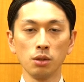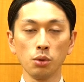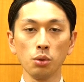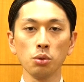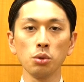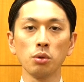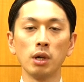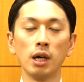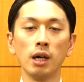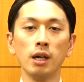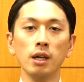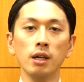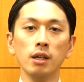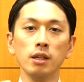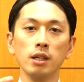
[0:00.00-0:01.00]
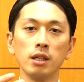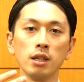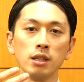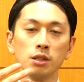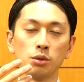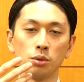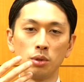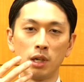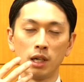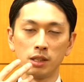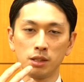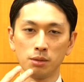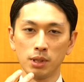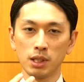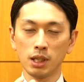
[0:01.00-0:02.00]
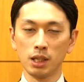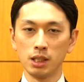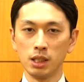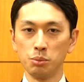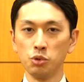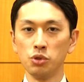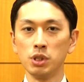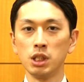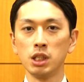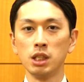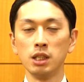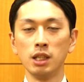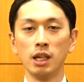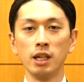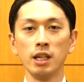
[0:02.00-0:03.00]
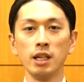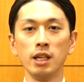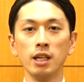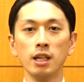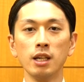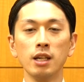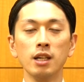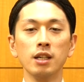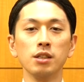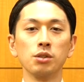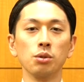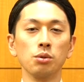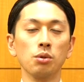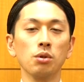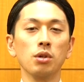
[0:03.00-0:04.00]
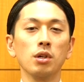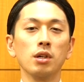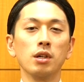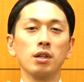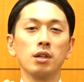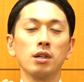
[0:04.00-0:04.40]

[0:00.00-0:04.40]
ということはいかにその発話者が自分自身でありその